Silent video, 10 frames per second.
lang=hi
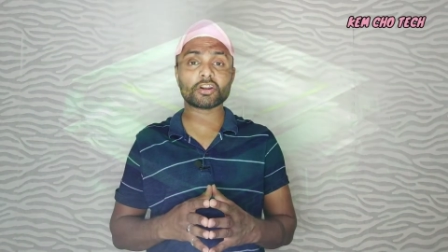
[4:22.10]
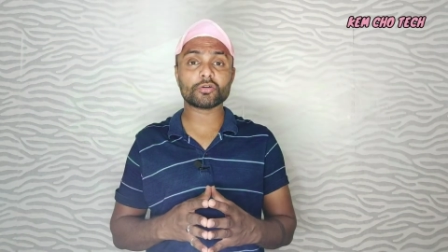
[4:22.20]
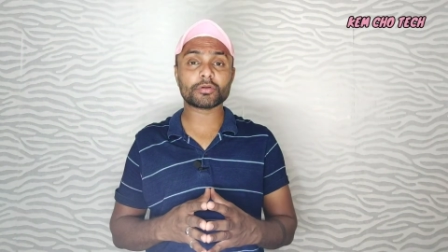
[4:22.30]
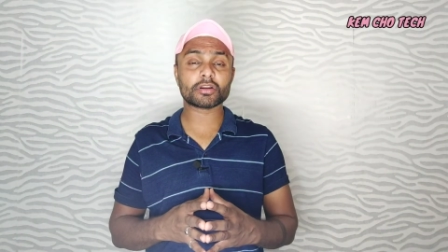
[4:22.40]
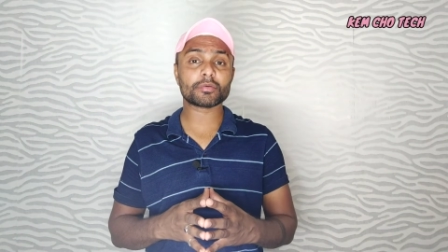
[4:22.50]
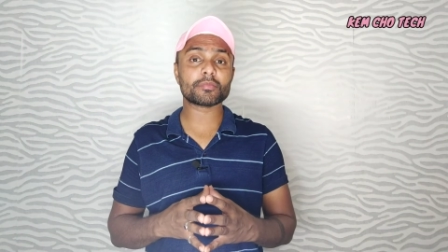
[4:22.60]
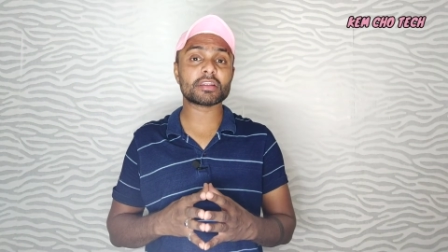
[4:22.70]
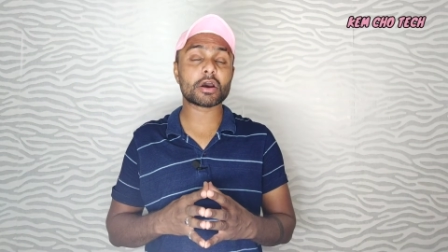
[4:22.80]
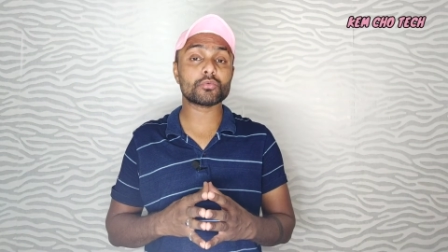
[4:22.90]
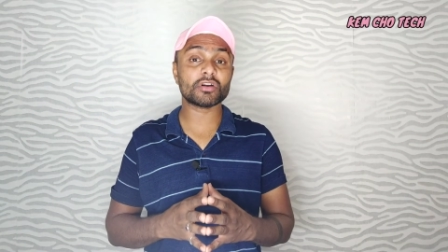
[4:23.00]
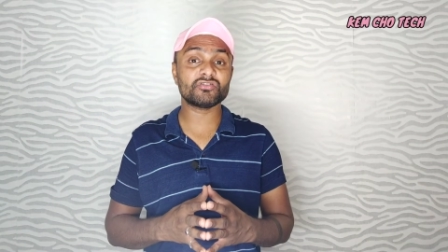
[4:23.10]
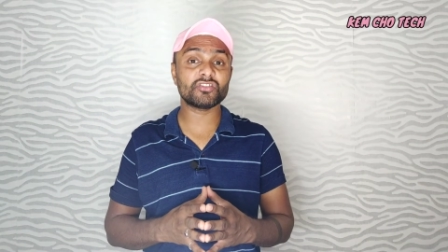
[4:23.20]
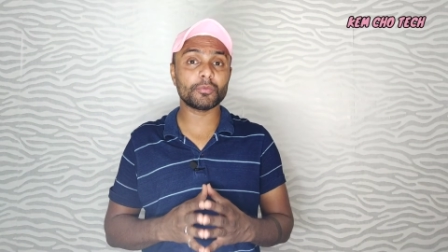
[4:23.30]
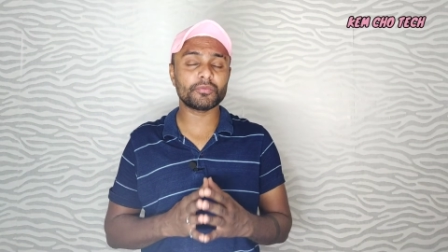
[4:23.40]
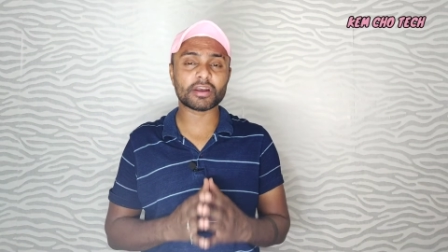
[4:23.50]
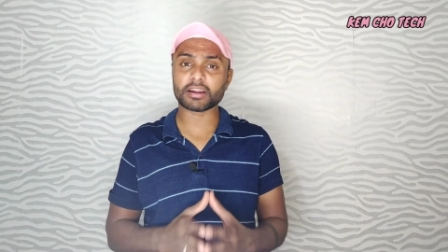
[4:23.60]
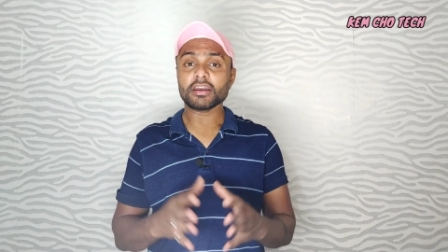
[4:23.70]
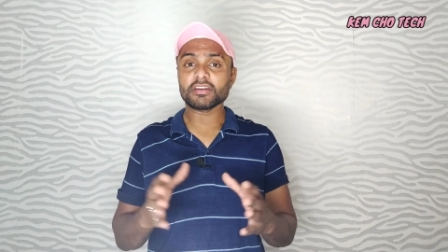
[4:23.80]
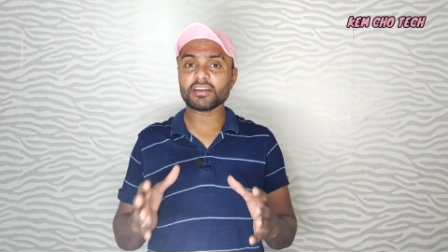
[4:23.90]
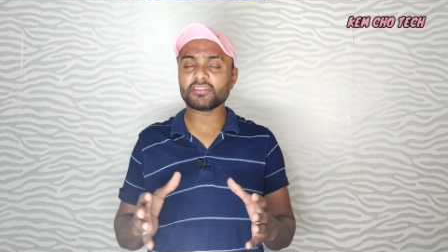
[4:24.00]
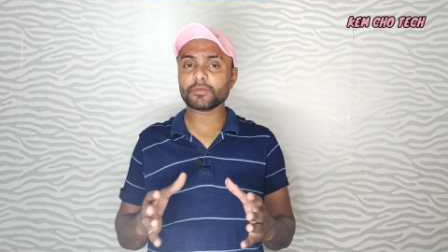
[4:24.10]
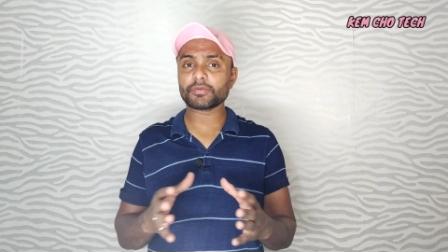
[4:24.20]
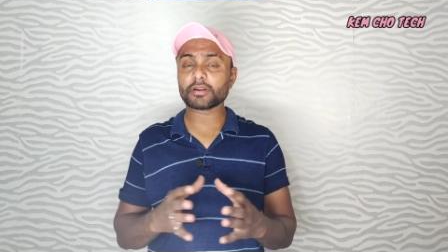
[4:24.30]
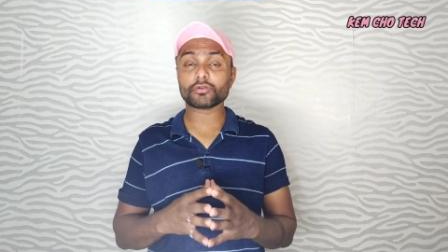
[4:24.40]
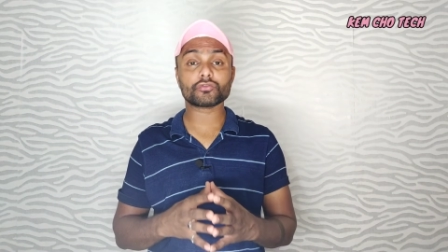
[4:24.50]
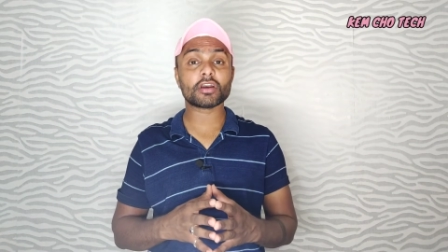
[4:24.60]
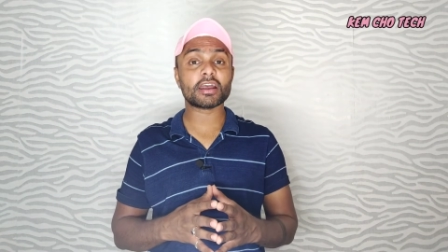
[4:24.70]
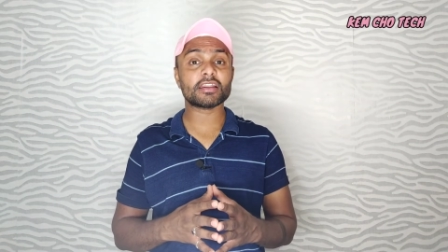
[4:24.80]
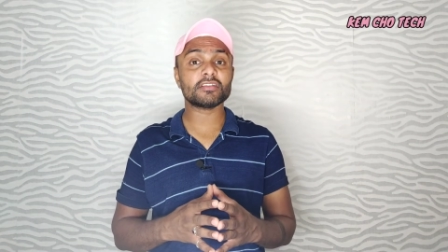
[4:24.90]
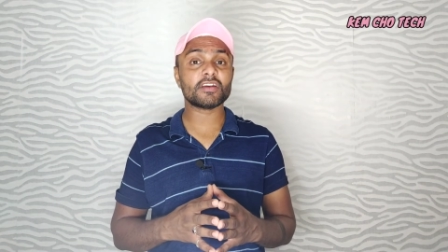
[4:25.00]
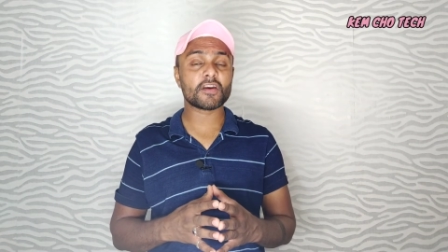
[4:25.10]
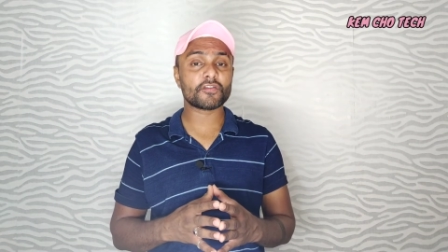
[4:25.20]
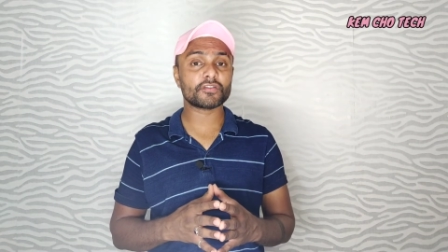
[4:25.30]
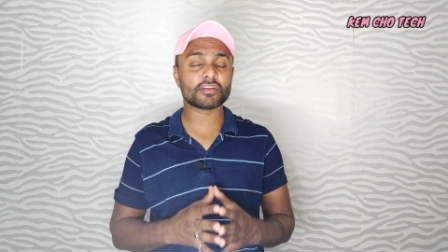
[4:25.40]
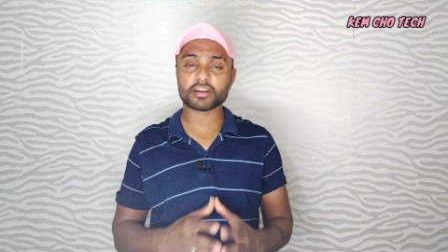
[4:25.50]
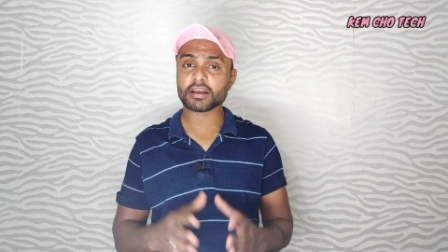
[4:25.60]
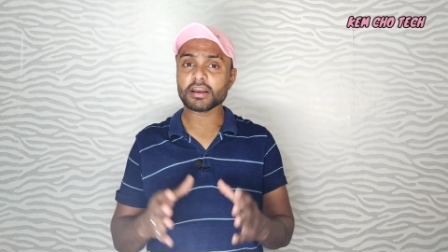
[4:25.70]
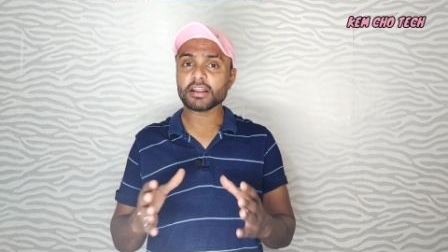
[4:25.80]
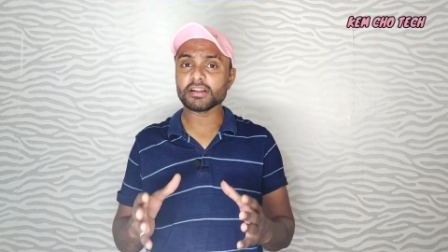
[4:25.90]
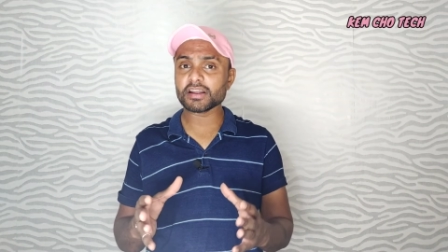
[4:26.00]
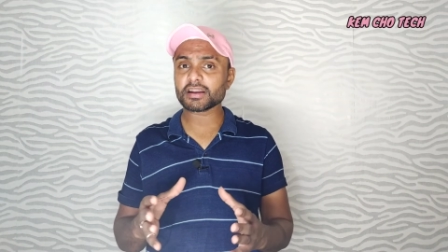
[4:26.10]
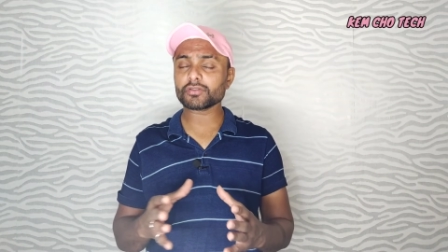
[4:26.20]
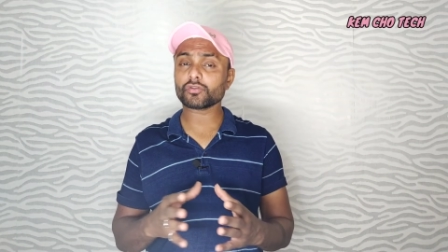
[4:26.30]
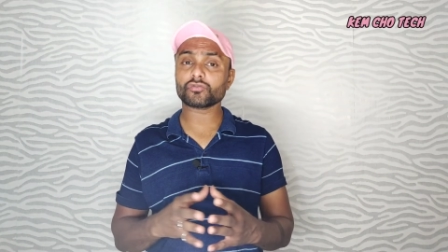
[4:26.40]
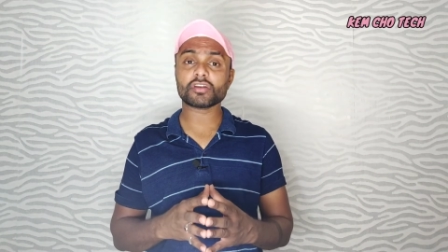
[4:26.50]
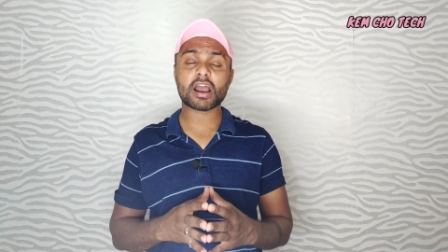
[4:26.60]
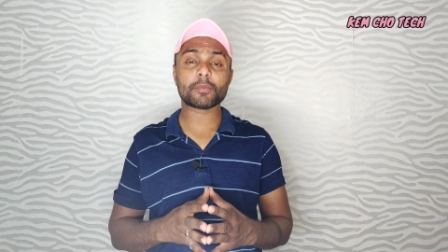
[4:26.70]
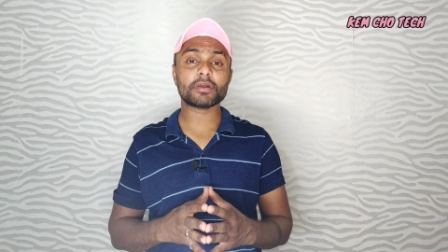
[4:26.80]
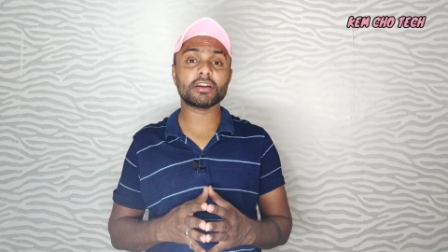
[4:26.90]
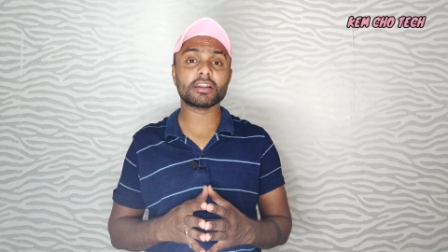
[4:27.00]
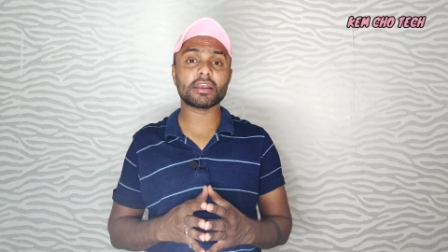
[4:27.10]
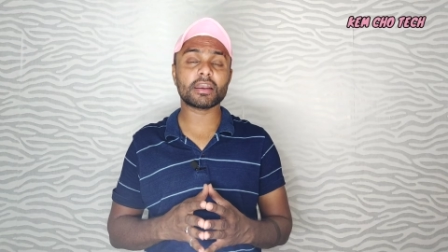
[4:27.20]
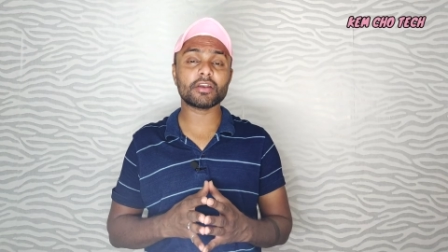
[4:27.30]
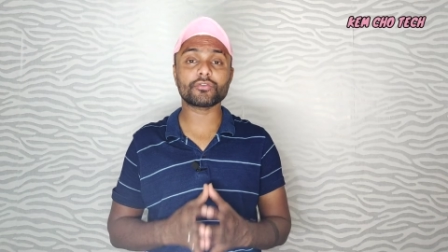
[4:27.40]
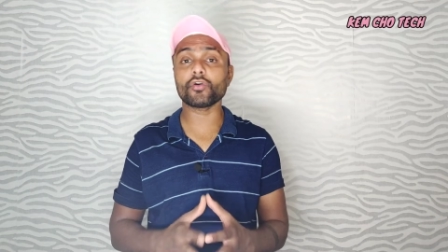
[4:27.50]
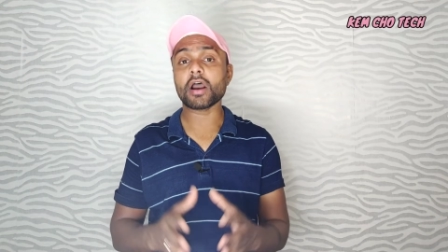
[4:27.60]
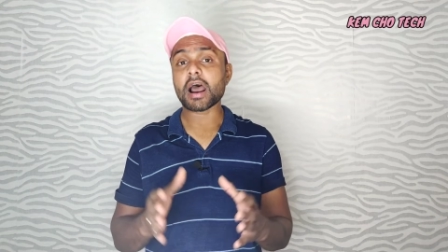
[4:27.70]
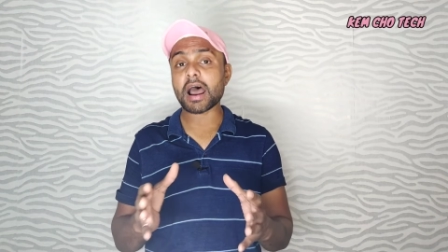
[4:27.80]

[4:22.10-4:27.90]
नैनोमीटर पर बना हुआ चिपसेट है ये चिपसेट दोस्तों एनर्जी एफिशियंट है लेकिन दोस्तों यहाँ पर हीटिंग के इश्यू